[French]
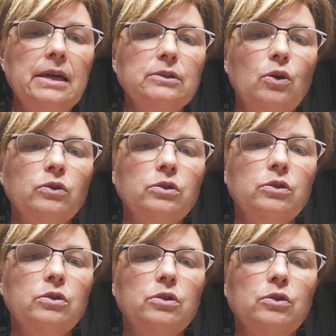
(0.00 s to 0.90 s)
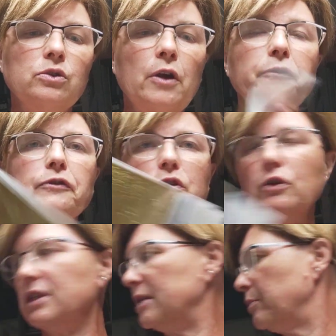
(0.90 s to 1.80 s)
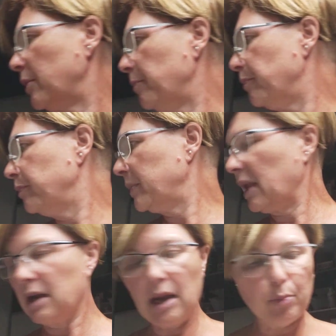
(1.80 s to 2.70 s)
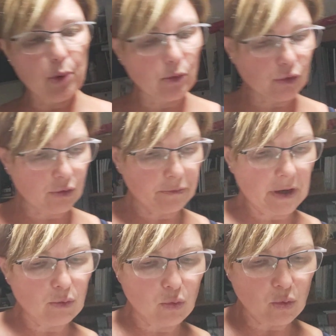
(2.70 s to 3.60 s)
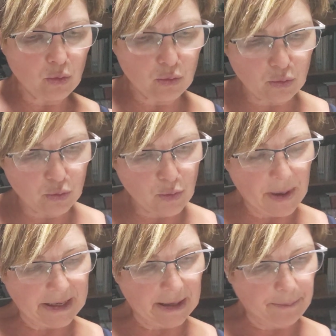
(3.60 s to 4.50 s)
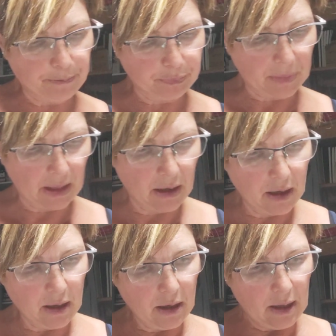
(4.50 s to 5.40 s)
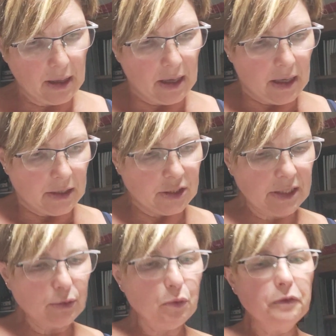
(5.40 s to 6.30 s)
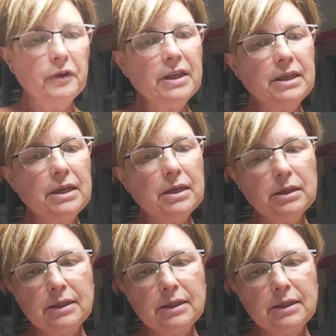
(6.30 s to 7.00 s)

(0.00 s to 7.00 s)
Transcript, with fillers: à 39 centimes, la planche, enfin le, paquet. J'ai trouvé des